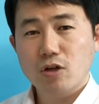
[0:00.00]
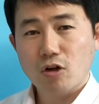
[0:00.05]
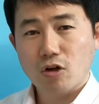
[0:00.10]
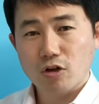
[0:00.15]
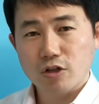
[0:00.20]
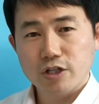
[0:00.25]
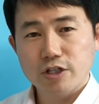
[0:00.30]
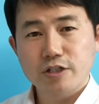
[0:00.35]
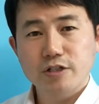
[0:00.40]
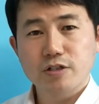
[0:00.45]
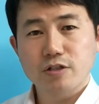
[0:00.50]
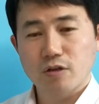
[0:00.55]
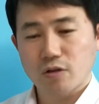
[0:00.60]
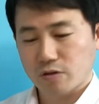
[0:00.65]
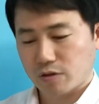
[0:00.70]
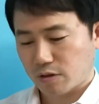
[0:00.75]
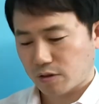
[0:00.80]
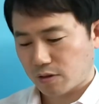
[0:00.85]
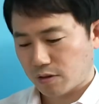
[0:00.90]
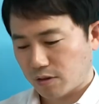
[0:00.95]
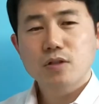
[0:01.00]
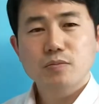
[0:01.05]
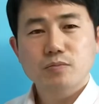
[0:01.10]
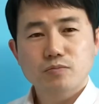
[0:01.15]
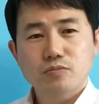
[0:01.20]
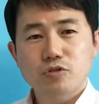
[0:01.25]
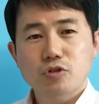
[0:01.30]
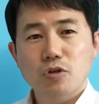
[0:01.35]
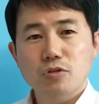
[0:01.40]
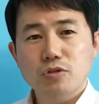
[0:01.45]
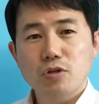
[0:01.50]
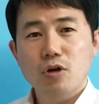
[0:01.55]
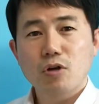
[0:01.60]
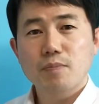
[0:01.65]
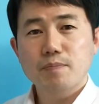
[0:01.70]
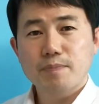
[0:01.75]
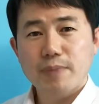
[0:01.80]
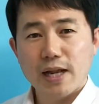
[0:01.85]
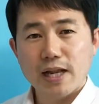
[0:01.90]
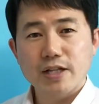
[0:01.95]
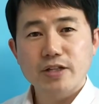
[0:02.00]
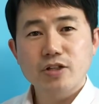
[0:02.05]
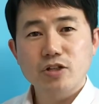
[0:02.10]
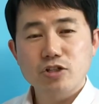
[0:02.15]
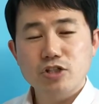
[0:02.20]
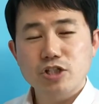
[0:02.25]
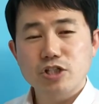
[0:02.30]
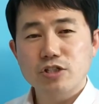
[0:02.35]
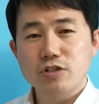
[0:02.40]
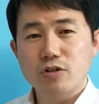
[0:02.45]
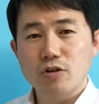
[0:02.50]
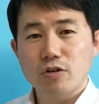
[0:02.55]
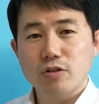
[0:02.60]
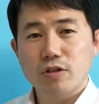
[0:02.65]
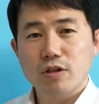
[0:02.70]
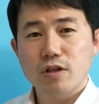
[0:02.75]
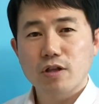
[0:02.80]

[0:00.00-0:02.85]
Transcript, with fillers: 걸리는 것, 물어서 밝혀지는 것,